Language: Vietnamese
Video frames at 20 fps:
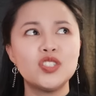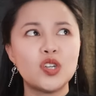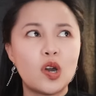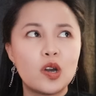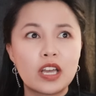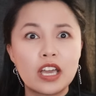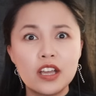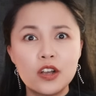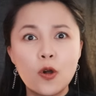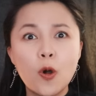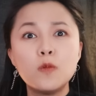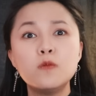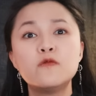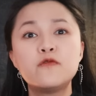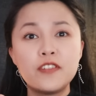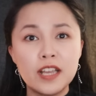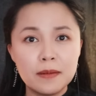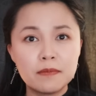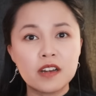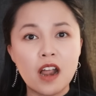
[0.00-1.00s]
cho cái khung
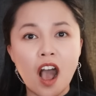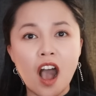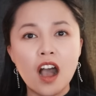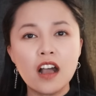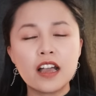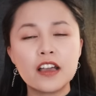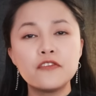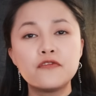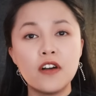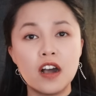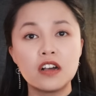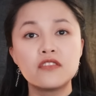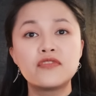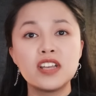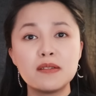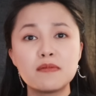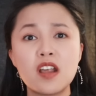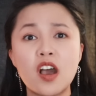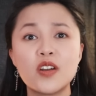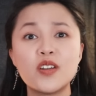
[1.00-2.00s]
phim đó cái phần
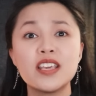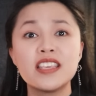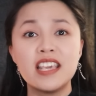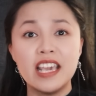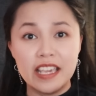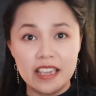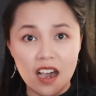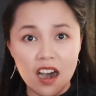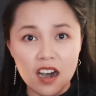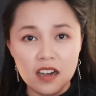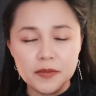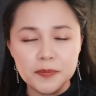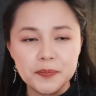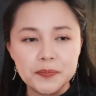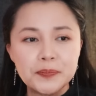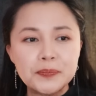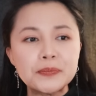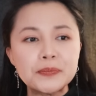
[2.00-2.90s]
phim đó nó dị hơn